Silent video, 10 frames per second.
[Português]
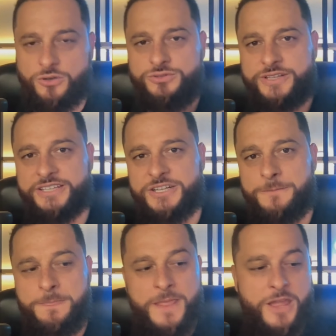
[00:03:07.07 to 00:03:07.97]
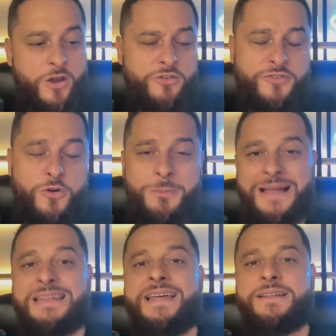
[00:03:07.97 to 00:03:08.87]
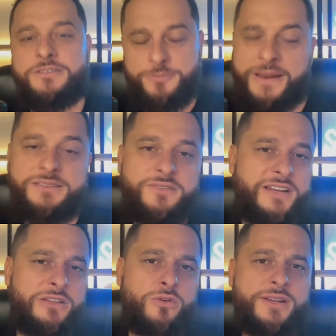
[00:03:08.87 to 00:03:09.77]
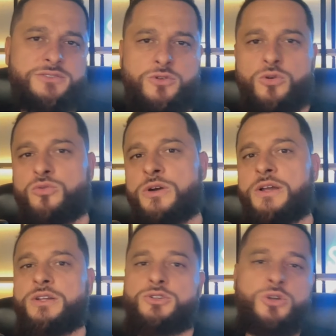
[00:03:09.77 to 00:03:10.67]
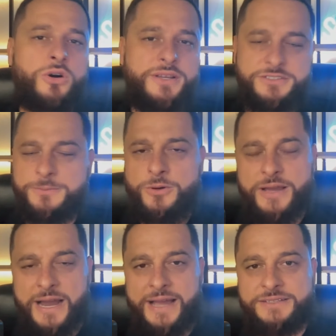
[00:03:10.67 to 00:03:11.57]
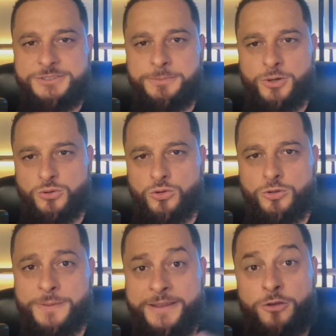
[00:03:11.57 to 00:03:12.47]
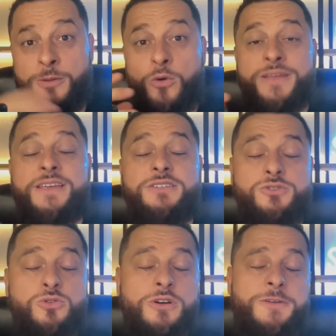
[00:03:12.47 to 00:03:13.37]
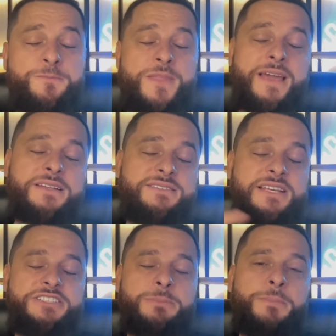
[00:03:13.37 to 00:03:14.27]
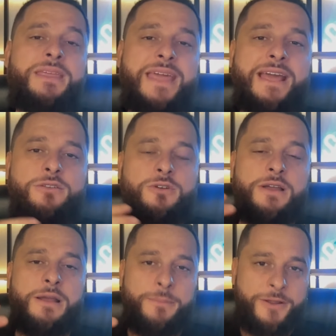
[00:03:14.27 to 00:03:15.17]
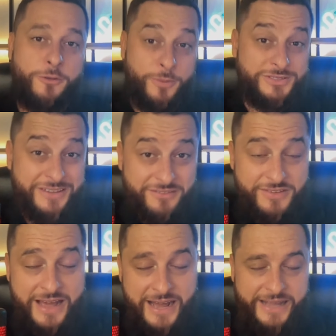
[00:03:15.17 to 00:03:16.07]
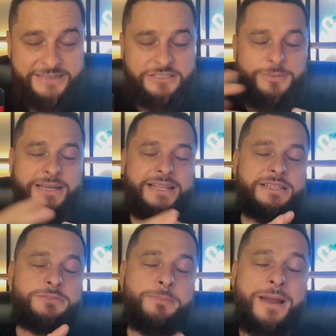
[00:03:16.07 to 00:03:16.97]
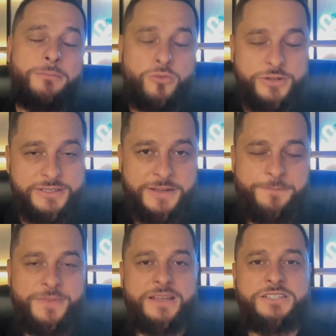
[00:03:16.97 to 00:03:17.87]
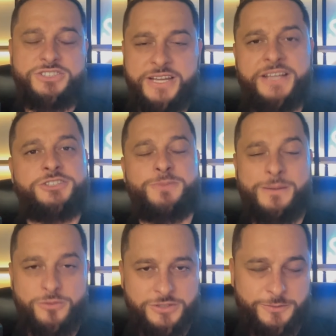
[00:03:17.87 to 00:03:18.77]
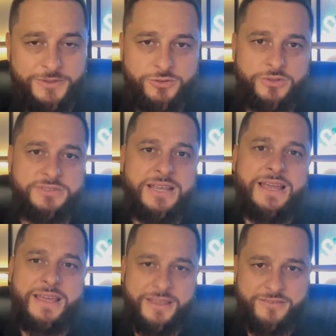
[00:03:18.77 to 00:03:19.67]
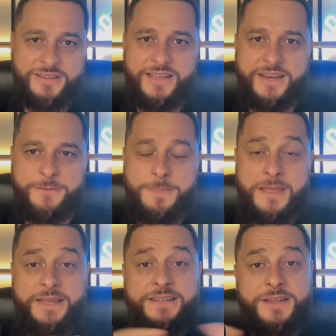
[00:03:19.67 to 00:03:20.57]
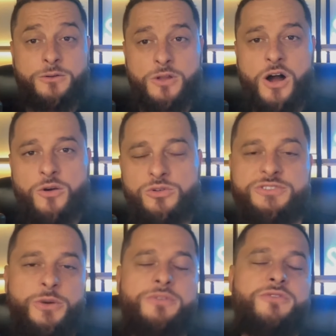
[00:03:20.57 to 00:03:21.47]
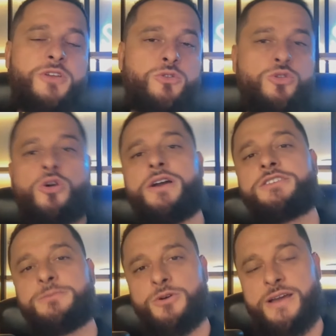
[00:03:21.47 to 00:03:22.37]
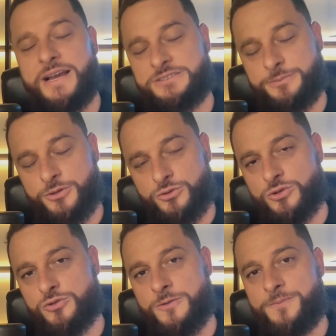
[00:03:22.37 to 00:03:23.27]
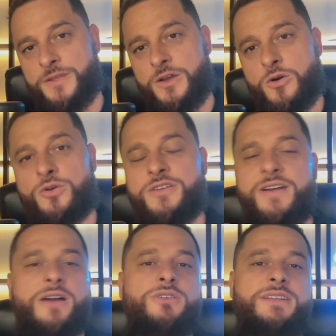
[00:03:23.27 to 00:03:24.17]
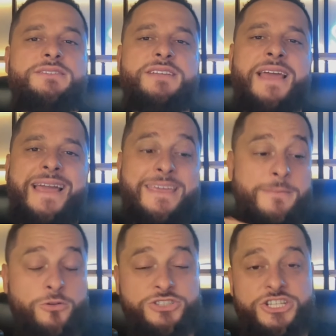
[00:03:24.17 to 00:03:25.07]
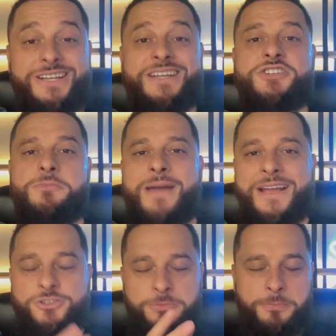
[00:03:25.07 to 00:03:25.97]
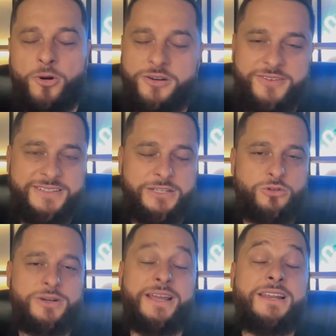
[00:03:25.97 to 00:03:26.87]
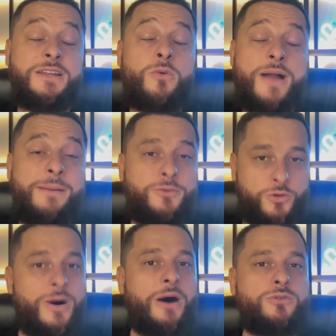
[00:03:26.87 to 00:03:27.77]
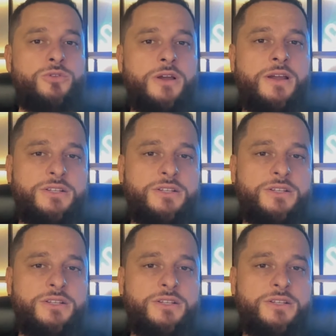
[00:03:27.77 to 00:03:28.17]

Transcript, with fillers: Ou seja, eu envio maletas para essas vendedoras com dois mil reais de produto para que o meu risco ele seja pequeno, para que eu possa enviar essas maletas para muita gente, para muitas pessoas que venderem. Então, logo, se eu envio dois mil reais de produto, que vai acontecer é que meu ticket médio por vendedora ele não é muito alto.